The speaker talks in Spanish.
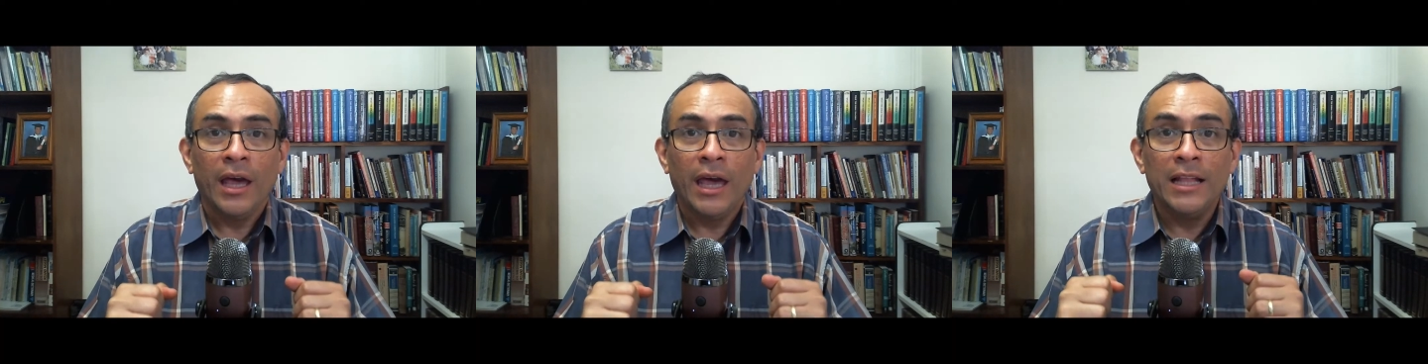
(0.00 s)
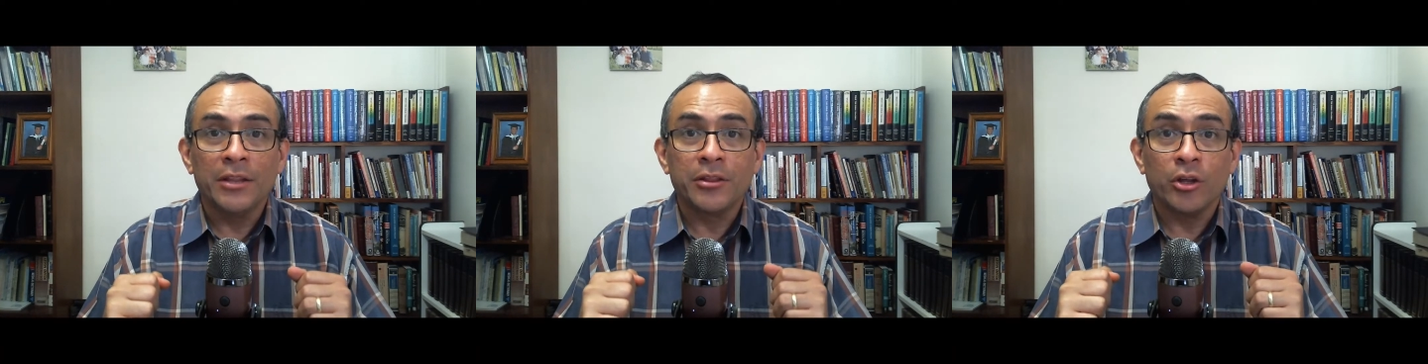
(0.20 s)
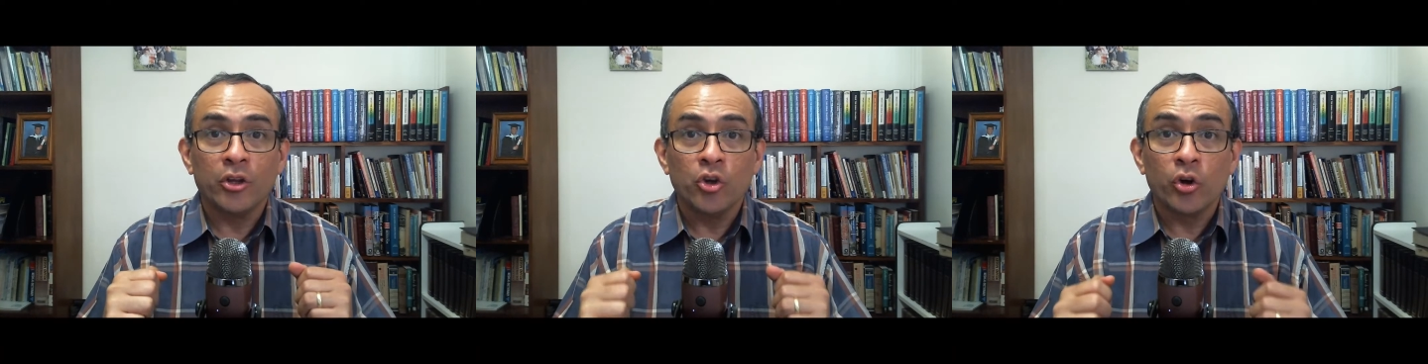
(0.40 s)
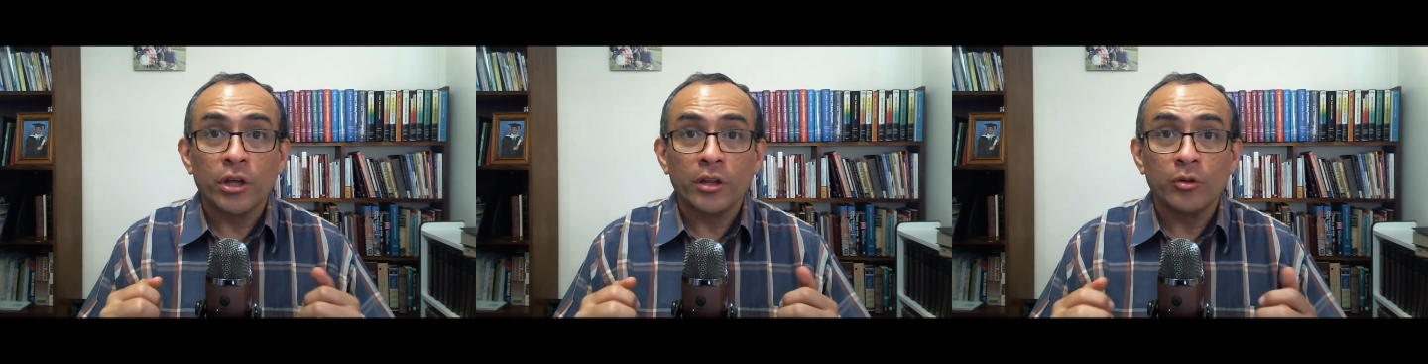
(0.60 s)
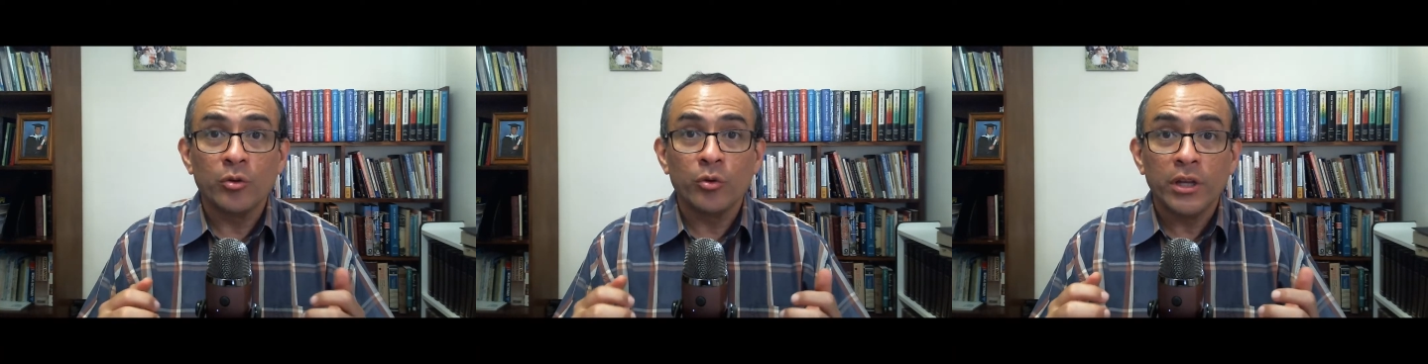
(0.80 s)
El Señor
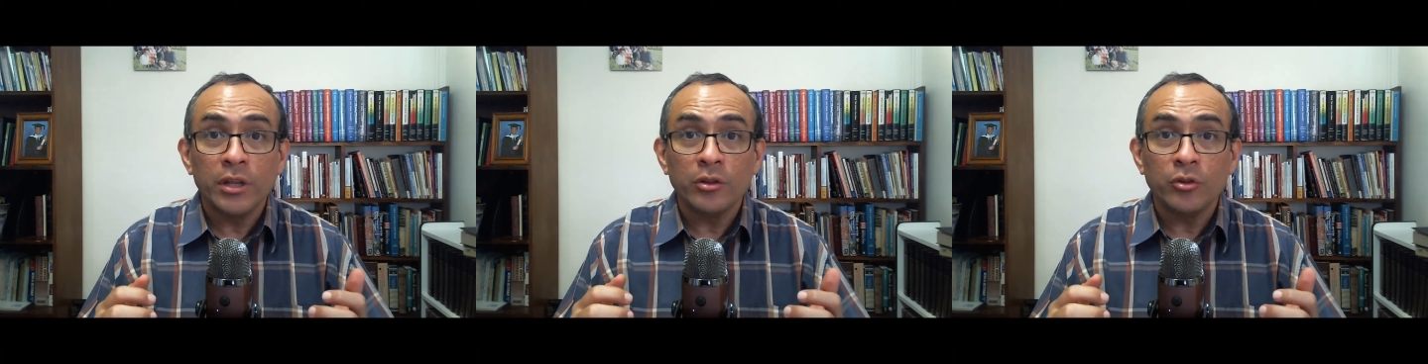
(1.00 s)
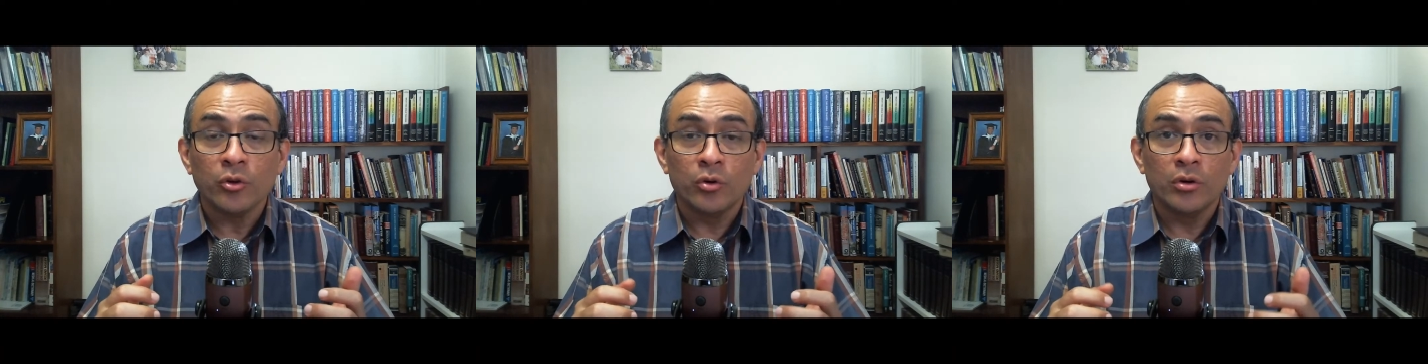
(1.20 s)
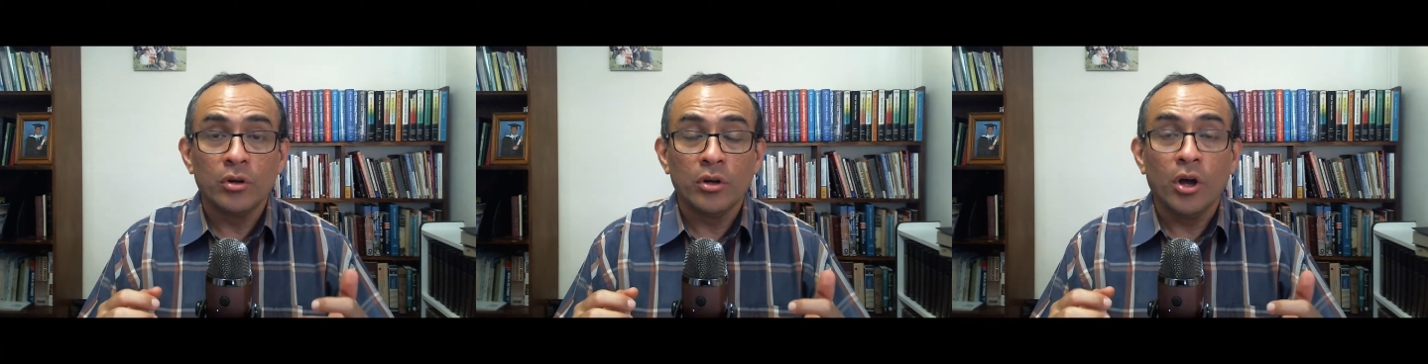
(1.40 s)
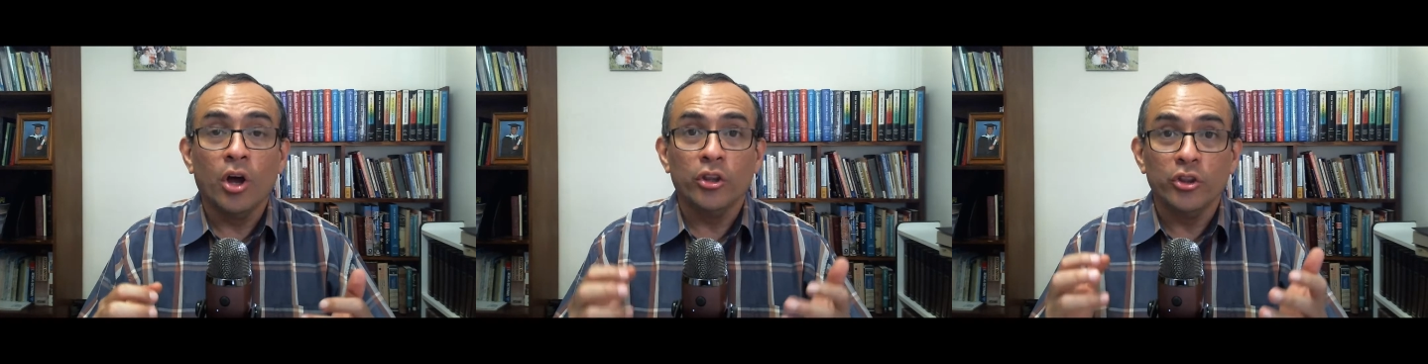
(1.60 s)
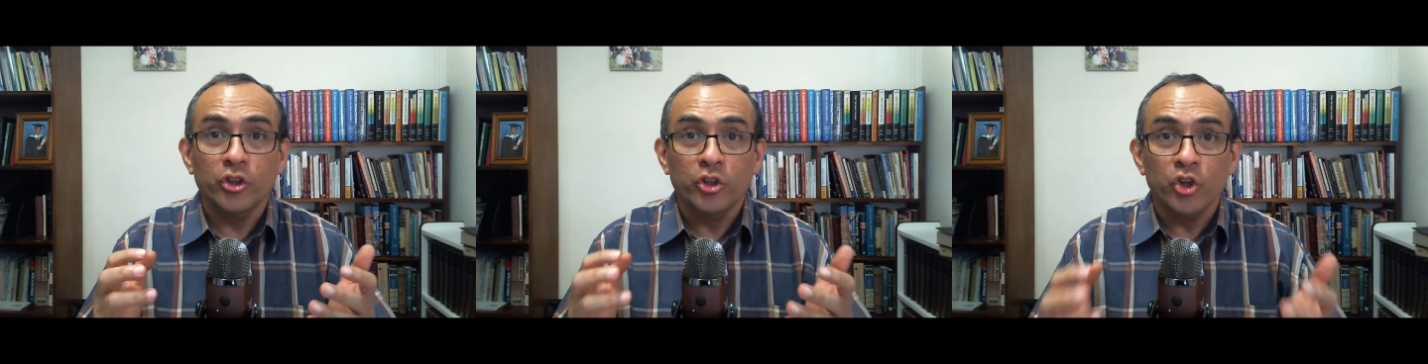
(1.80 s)
Jesucristo,
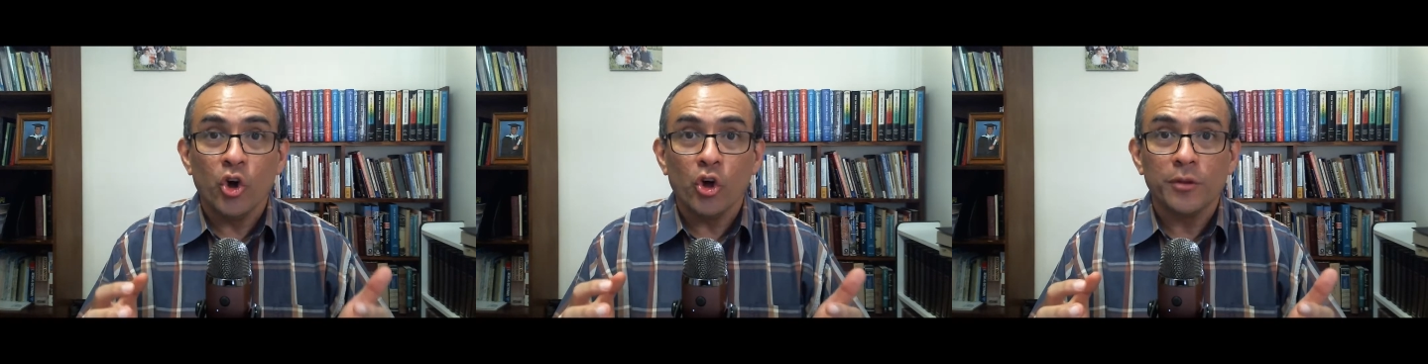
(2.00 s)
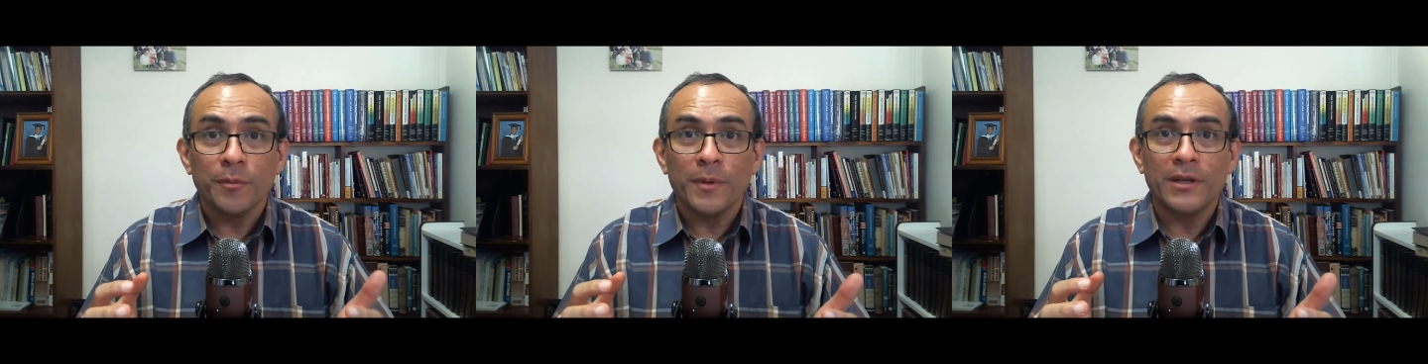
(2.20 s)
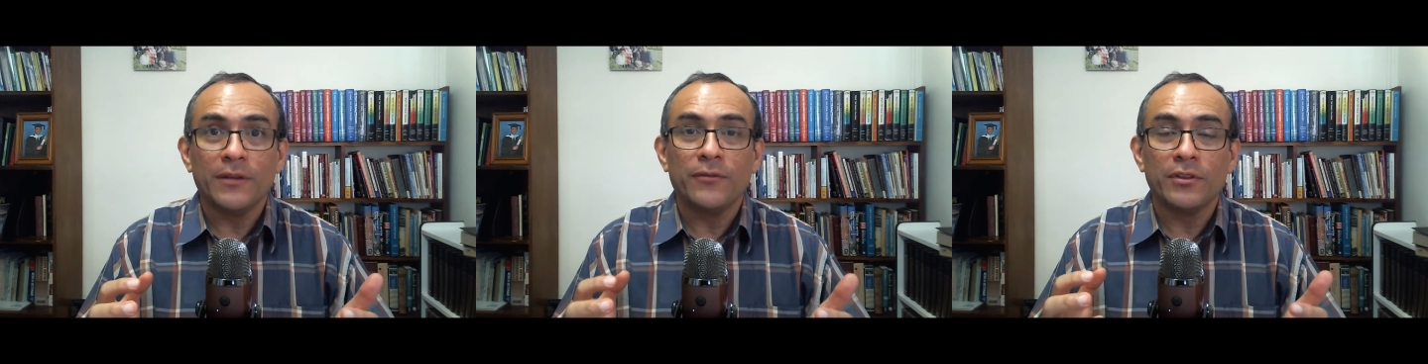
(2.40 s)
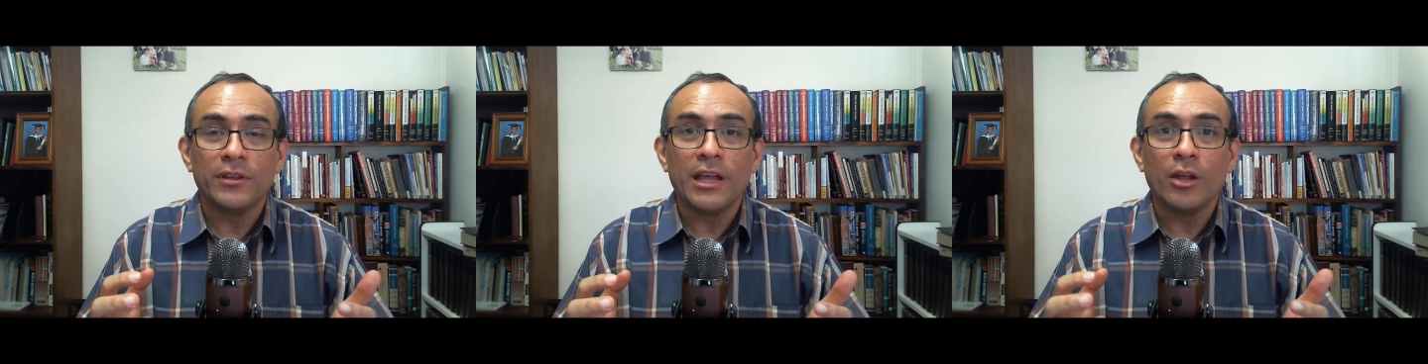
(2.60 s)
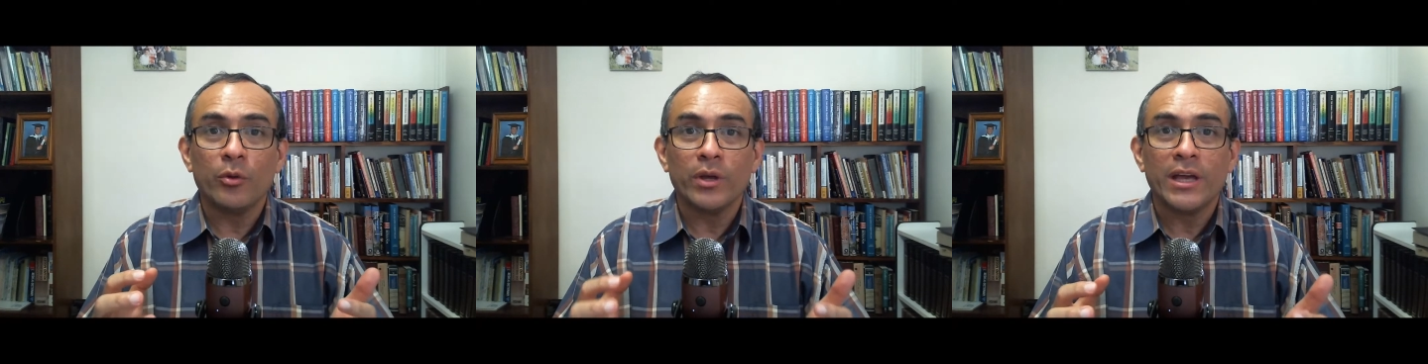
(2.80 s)
Dios
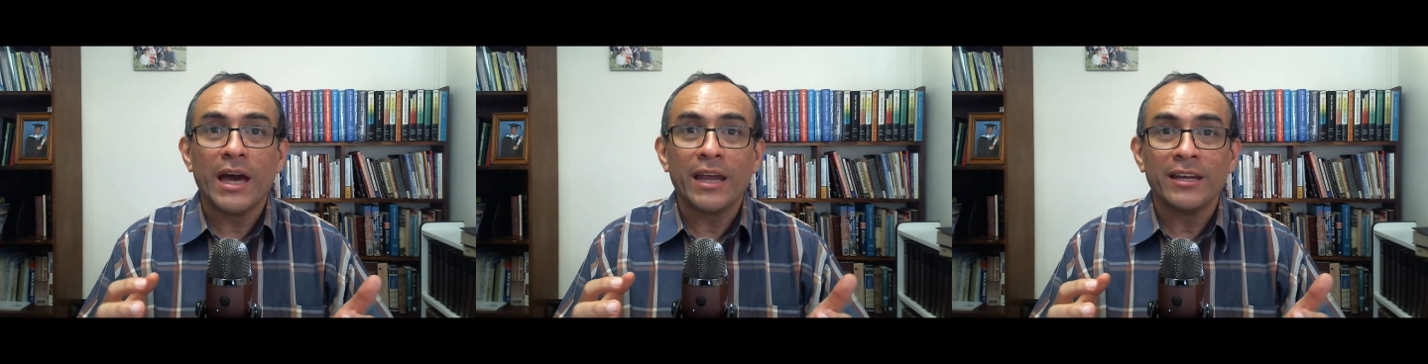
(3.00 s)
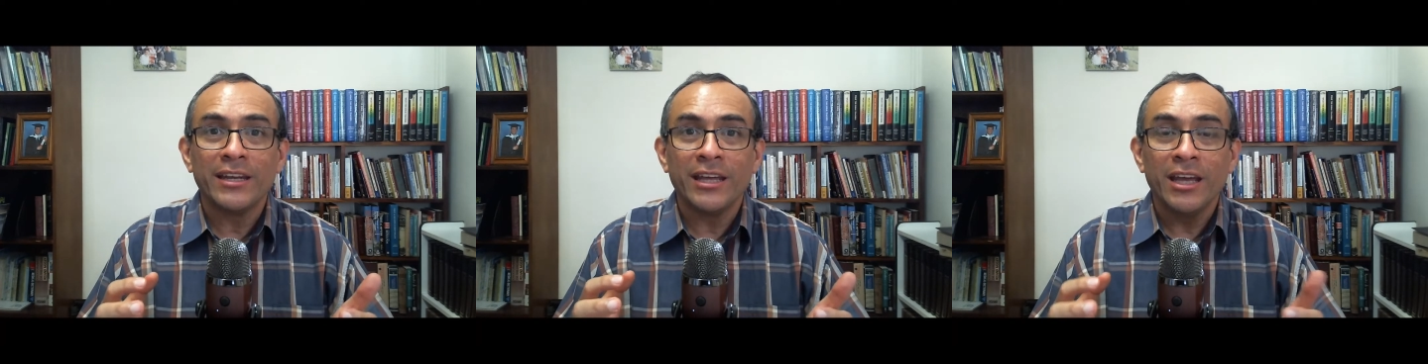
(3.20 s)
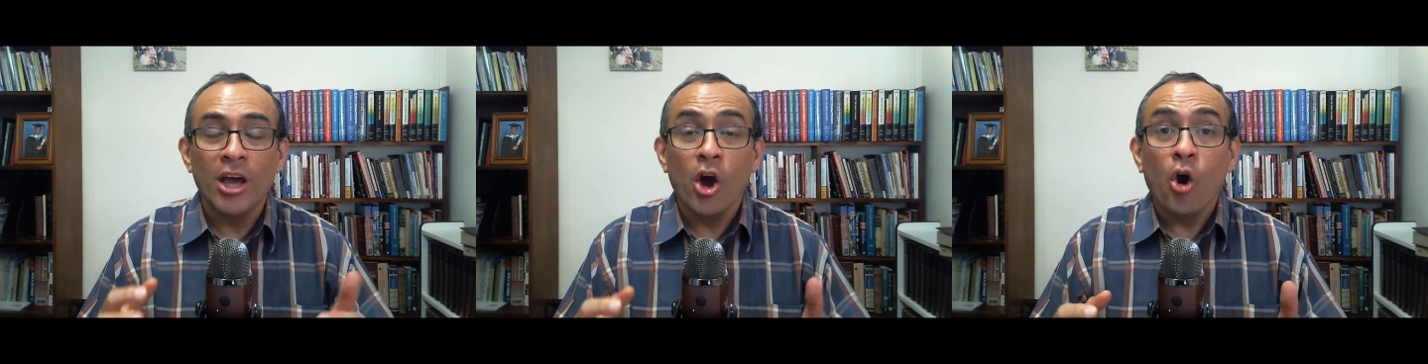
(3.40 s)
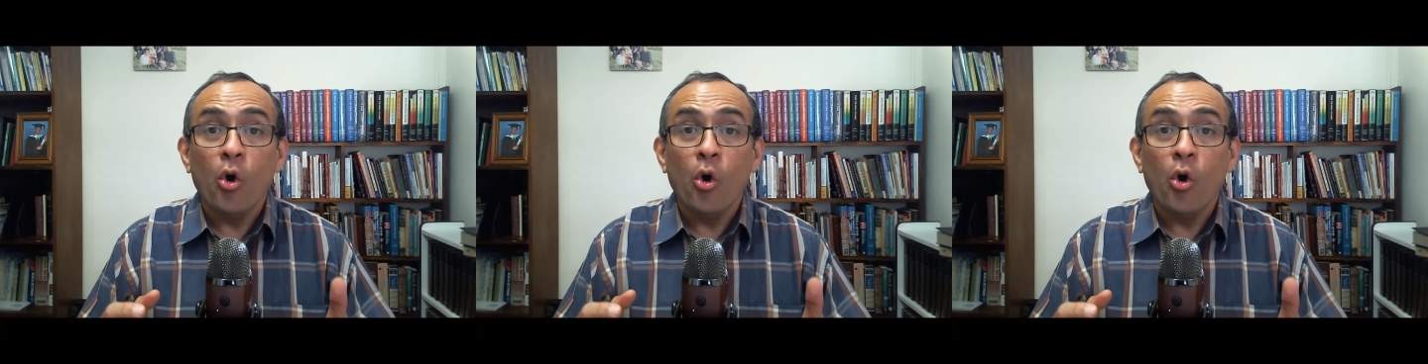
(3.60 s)
manifestado en carne,